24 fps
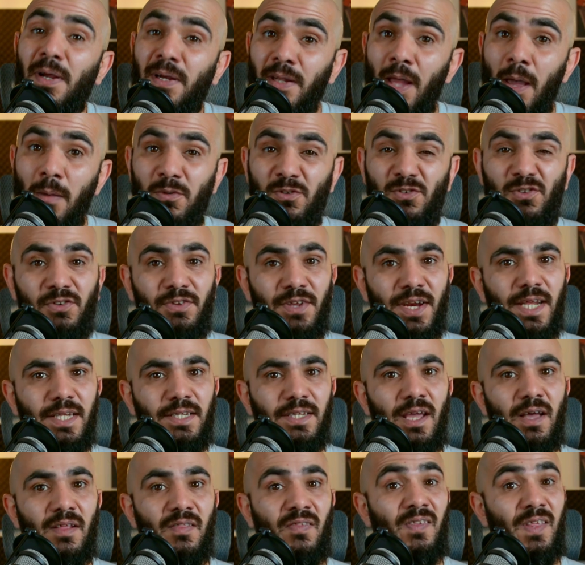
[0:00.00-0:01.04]
برنامج
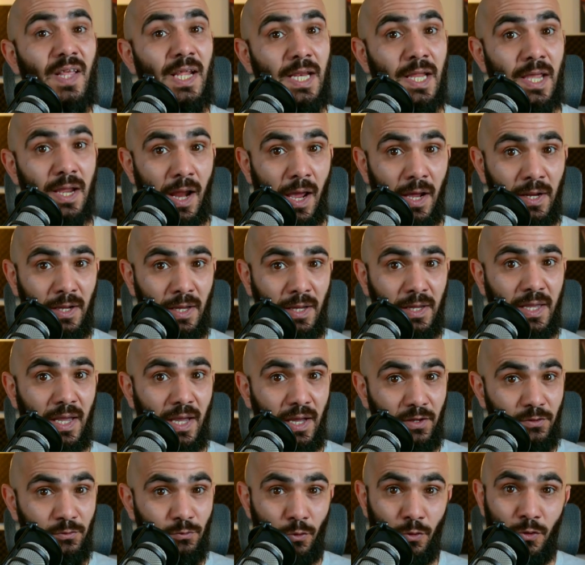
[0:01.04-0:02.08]
جريديانس اللي رح نحكي
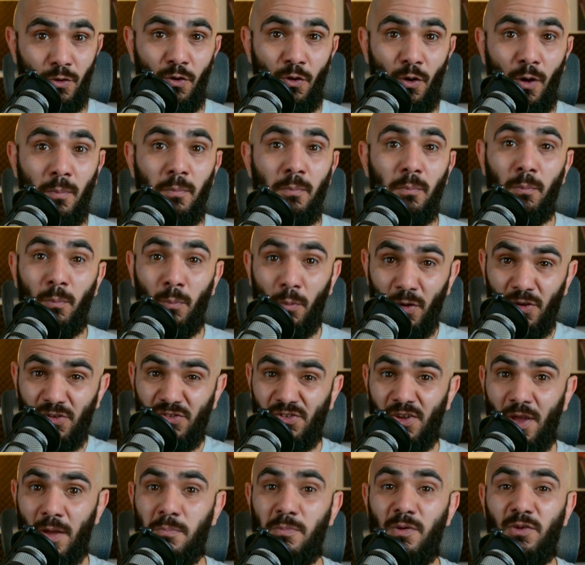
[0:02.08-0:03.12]
عنه اليوم
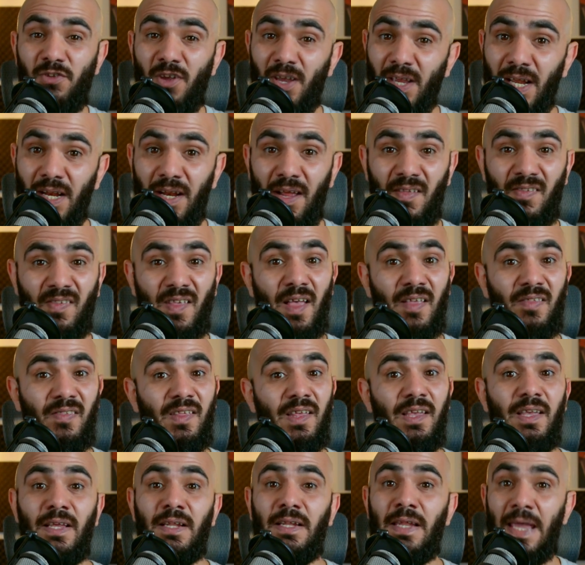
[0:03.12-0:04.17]
موجه بشكل
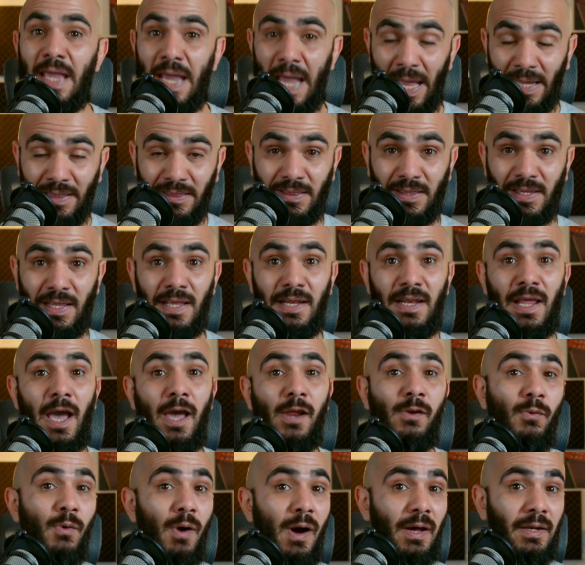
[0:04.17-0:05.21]
أساسي ليعدل
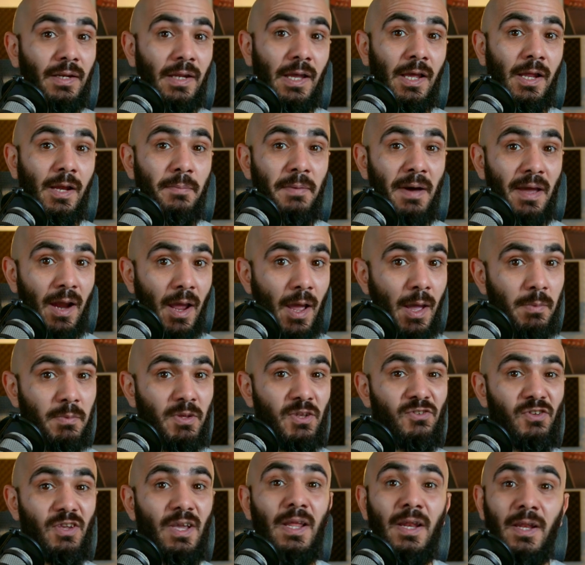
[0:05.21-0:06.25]
ألوان
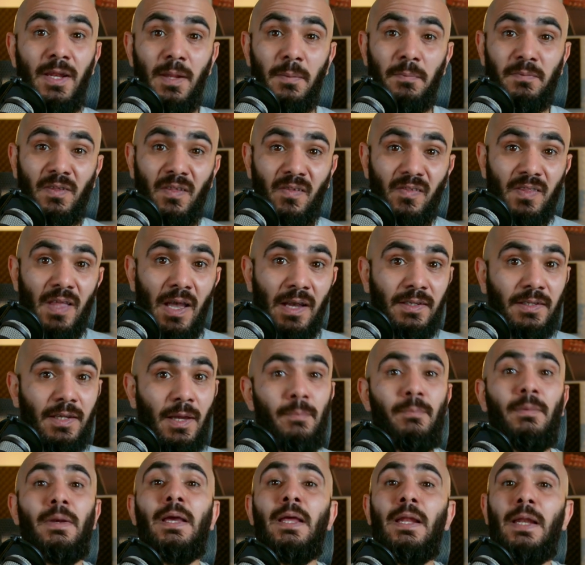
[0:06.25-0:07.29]
البرامج اللي
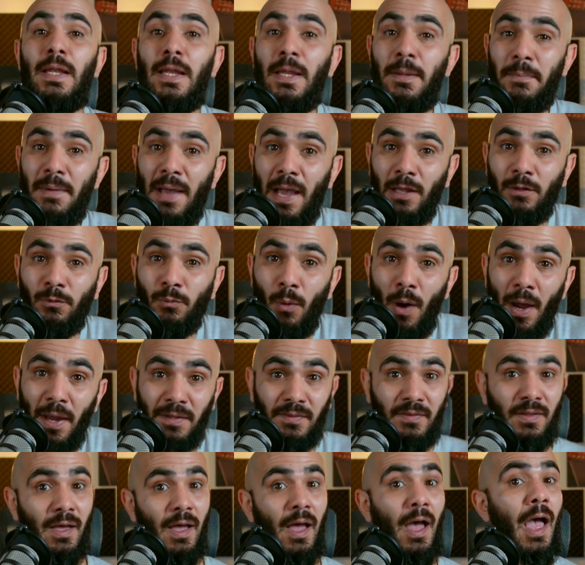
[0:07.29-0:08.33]
بتستخدم الليب
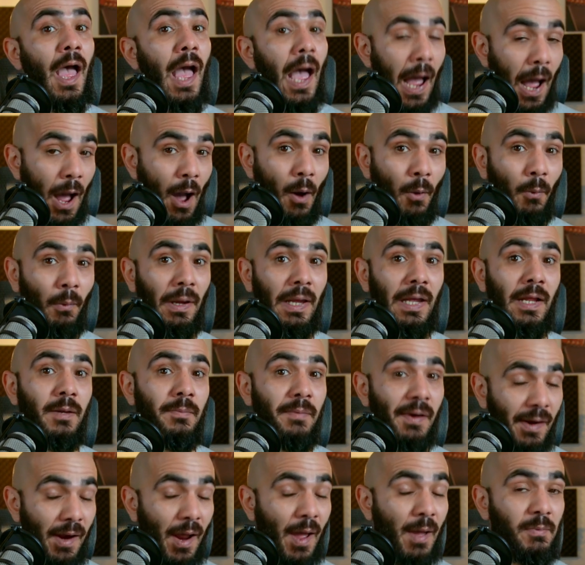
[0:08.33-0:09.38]
أدوايتا أو
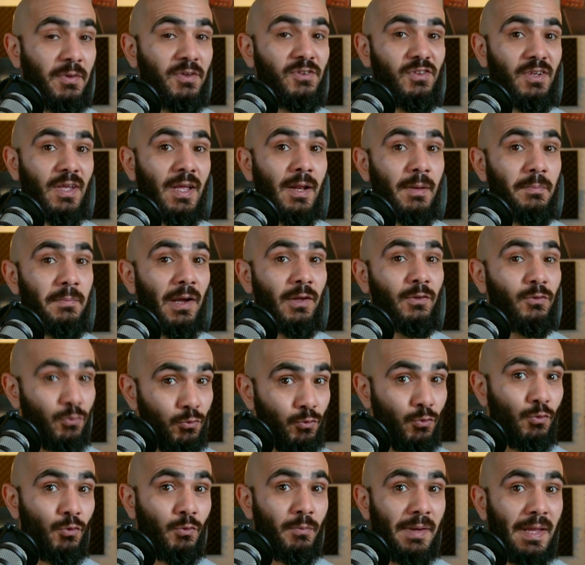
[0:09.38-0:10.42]
البرامج
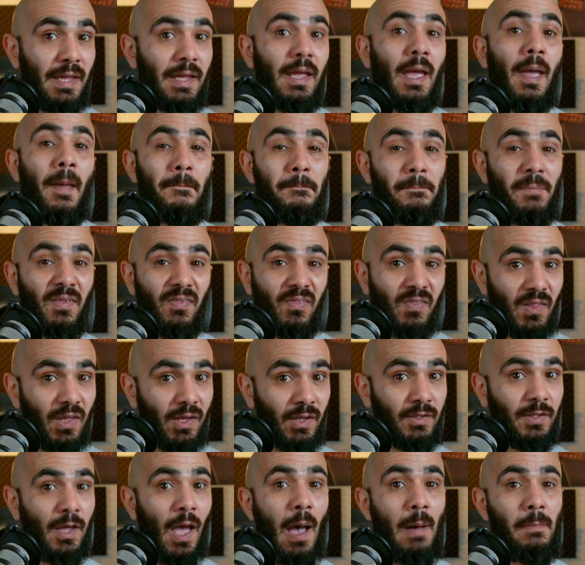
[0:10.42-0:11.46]
المكتوبة
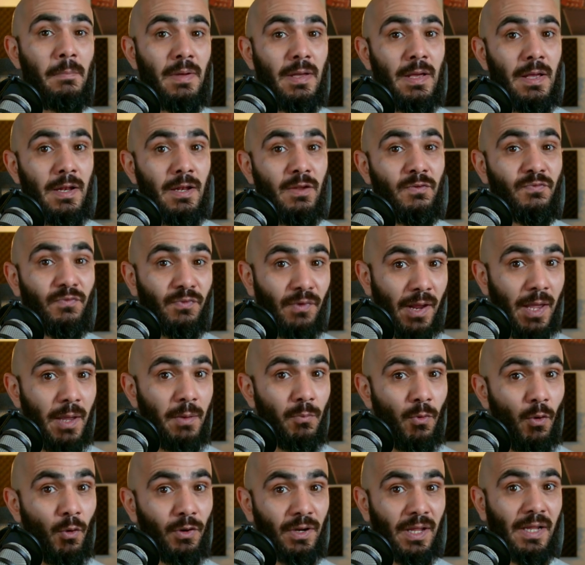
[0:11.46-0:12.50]
باستخدام
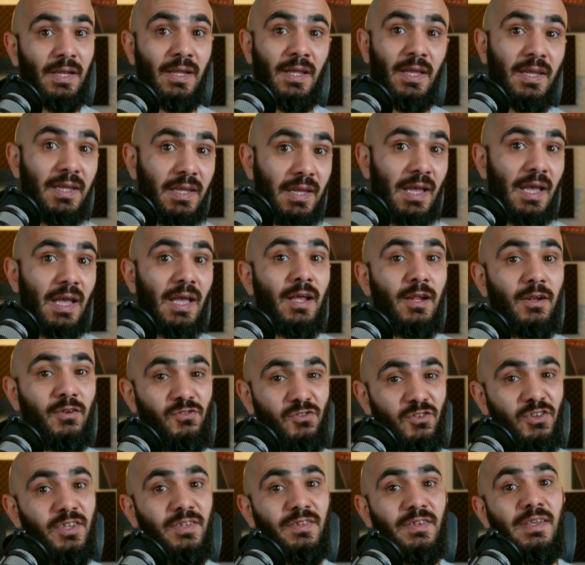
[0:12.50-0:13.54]
الفريم ورك اللي هي
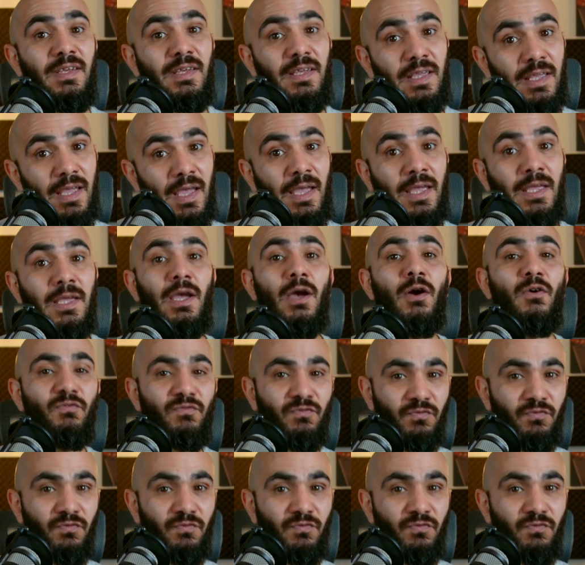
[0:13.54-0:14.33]
الجي تي كي